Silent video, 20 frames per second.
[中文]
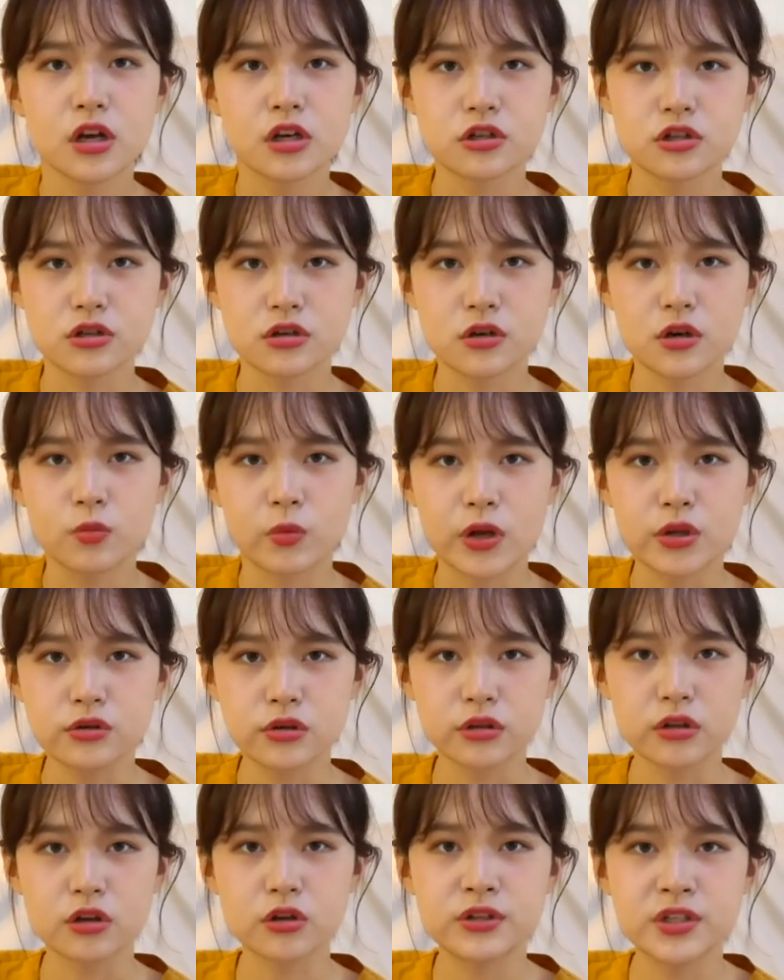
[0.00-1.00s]
汁完
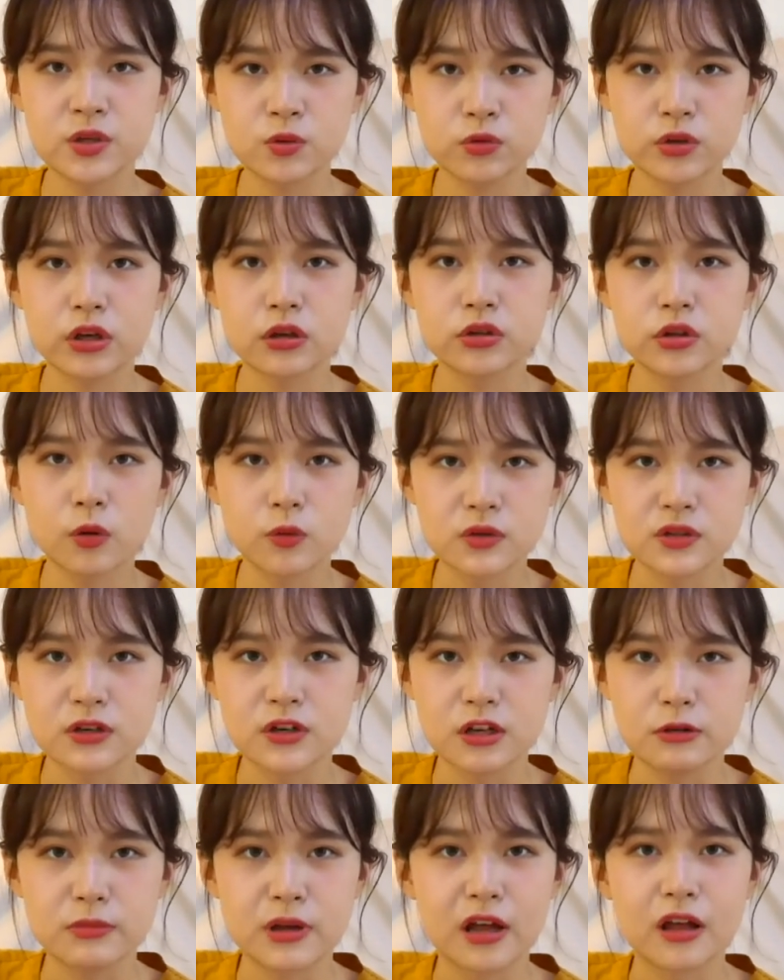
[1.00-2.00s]
全的进入到豆子
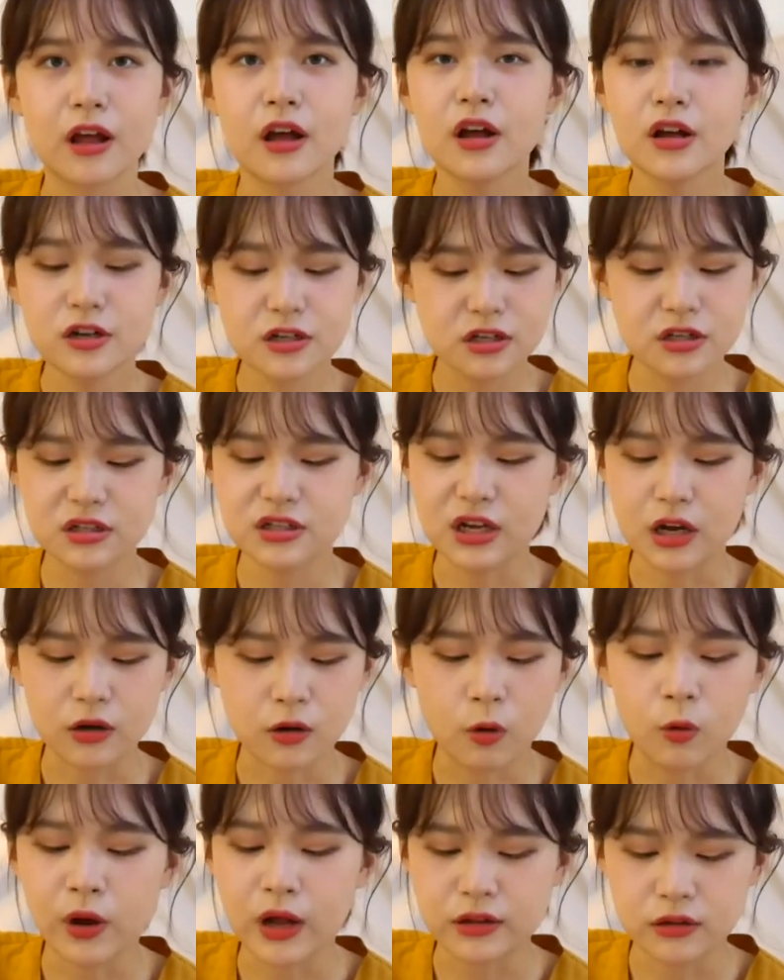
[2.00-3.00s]
里面，吃起来
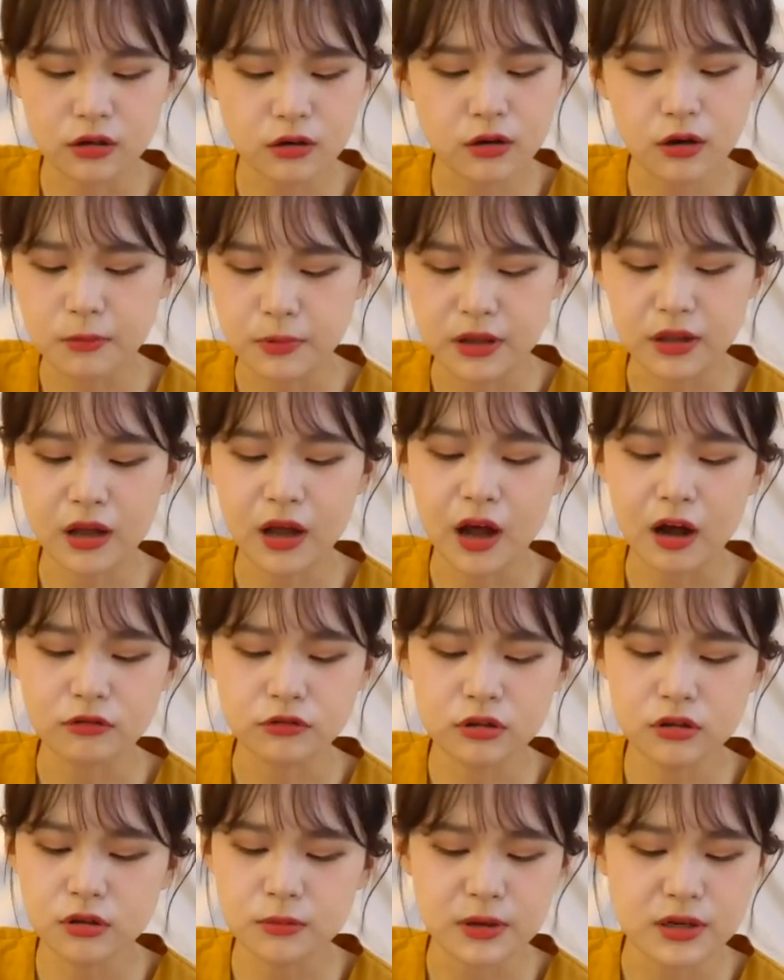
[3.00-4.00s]
口感特别的好，
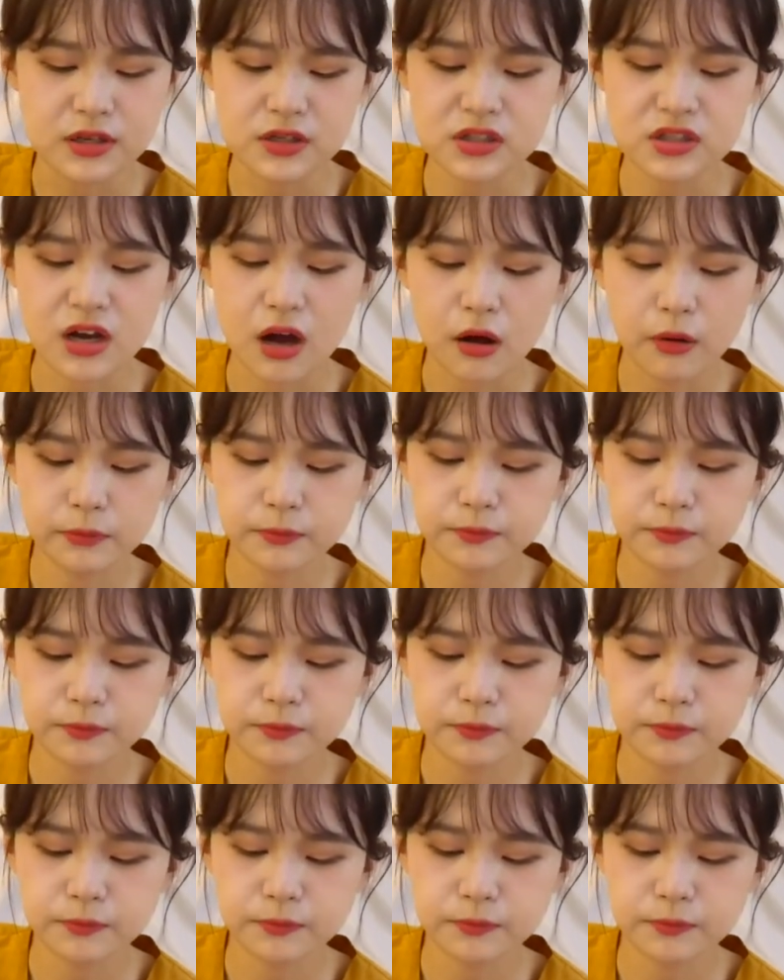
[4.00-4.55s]
特别的香。